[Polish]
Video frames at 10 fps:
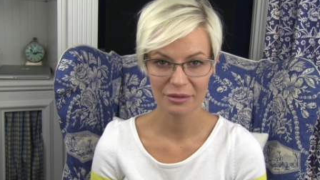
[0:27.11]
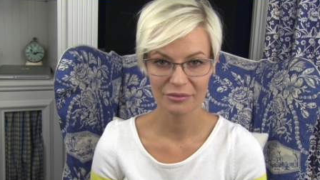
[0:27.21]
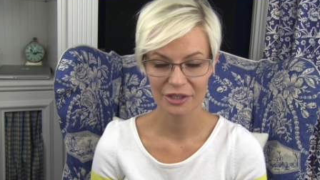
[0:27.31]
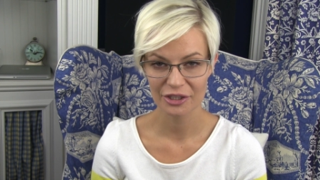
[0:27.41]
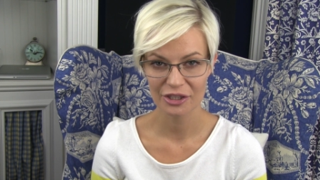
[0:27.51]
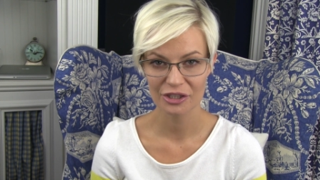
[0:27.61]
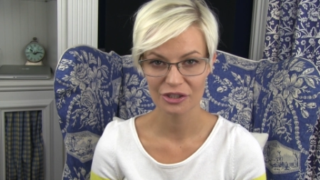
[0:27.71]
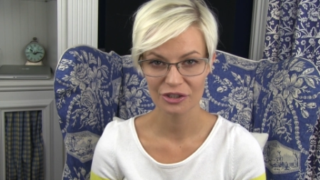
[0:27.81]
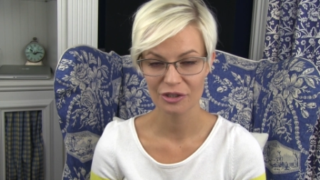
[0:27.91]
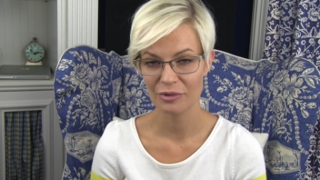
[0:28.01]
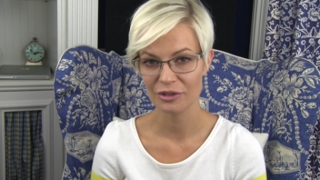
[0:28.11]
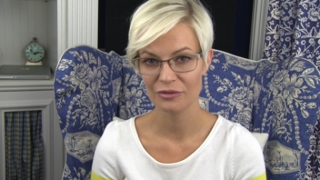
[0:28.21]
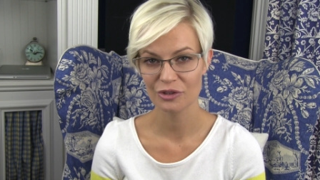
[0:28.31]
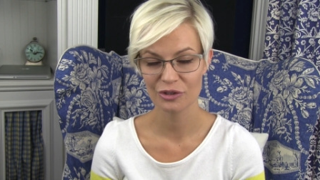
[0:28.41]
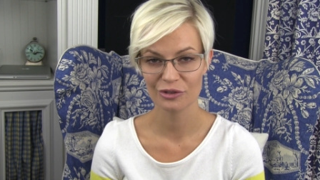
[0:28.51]
Mam nadzieję, że dzisiaj
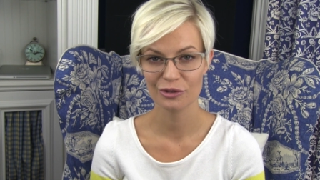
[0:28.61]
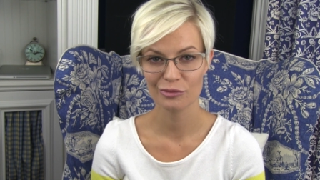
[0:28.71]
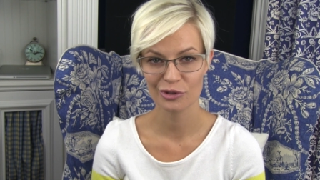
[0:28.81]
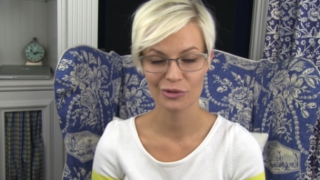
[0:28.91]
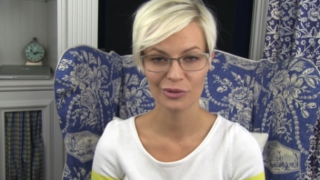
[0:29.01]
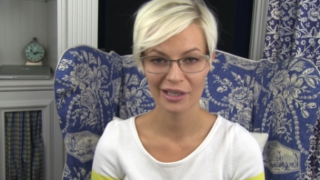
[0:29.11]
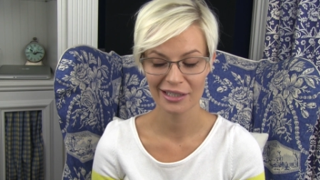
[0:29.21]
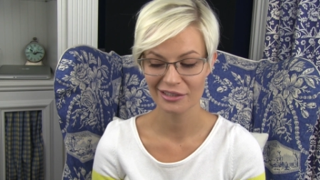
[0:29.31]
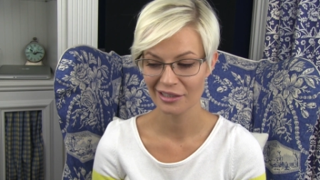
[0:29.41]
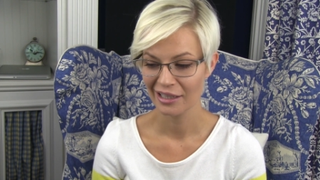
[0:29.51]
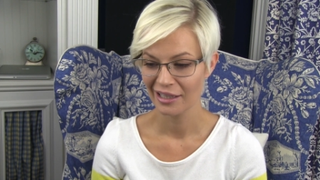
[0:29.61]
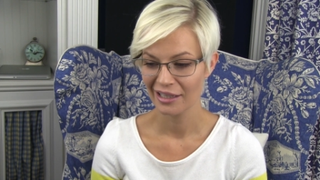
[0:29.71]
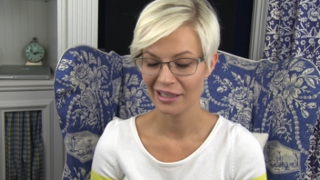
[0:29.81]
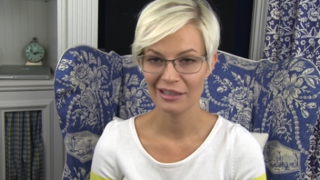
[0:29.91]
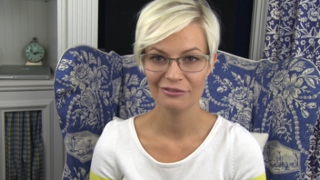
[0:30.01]
będzie wszystko dobrze słychać,
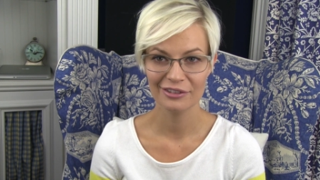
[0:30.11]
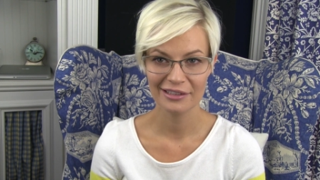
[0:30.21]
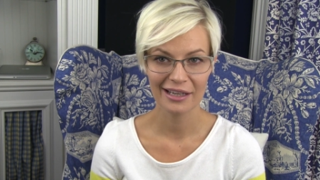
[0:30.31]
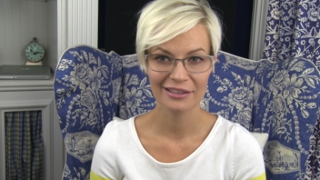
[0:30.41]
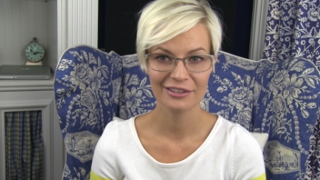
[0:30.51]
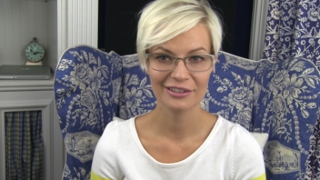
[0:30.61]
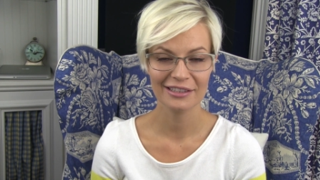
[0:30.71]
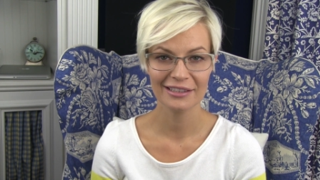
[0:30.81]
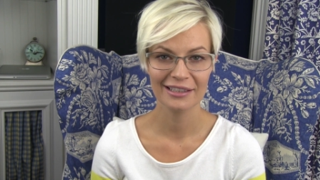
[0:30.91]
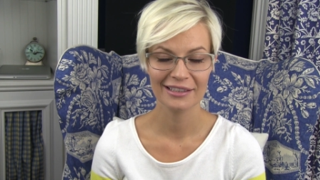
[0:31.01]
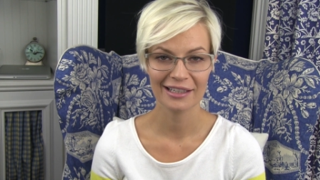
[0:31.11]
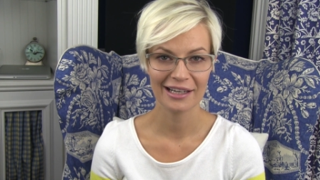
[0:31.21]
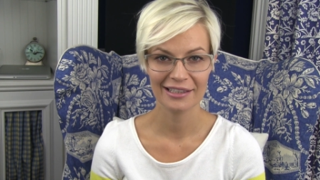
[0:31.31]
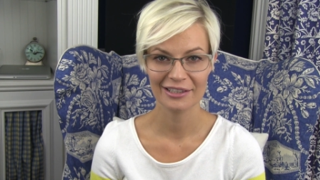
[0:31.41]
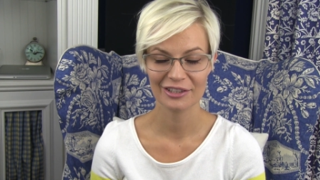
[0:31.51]
e, widać i
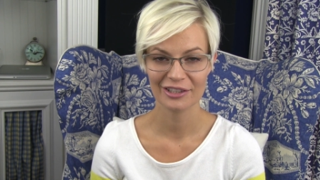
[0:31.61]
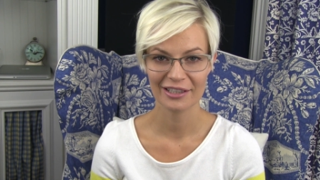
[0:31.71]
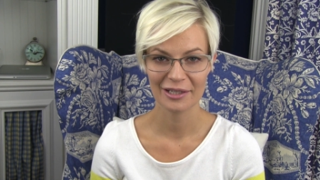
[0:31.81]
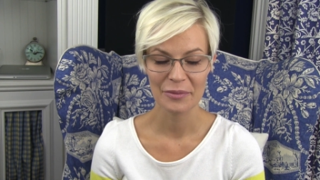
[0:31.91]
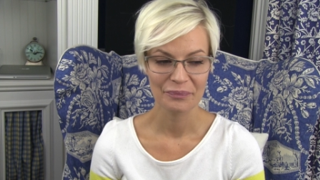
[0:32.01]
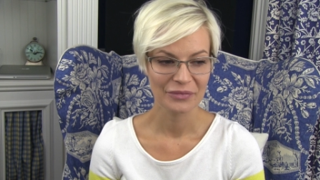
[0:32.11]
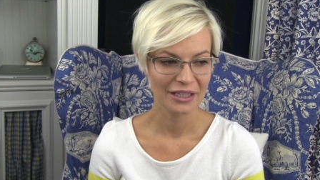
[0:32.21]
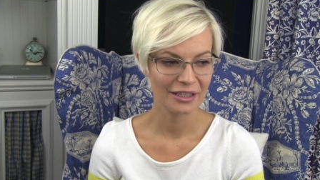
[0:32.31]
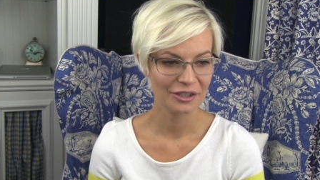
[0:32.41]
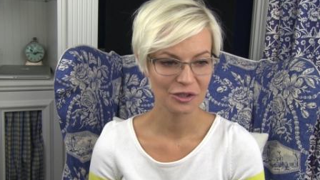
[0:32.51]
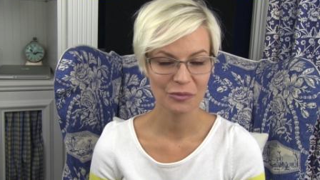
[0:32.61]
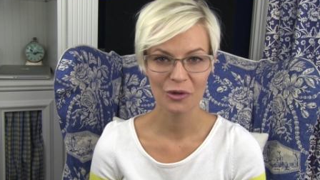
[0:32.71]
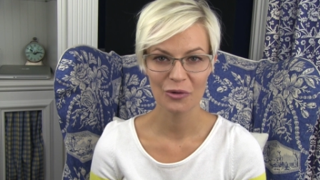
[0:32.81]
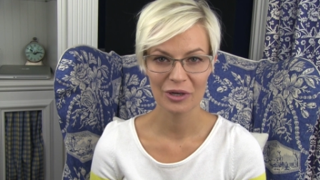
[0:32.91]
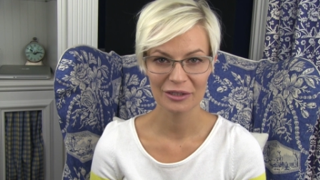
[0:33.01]
generalnie, że e,
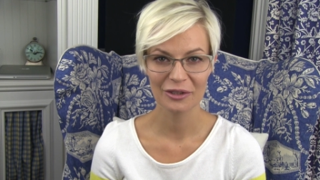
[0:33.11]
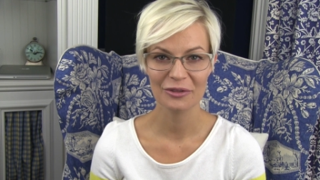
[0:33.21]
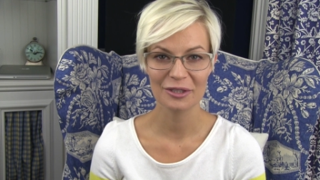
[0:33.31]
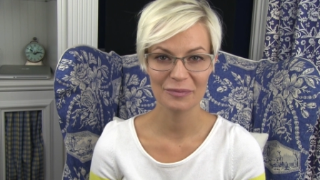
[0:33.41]
szybko, gładko i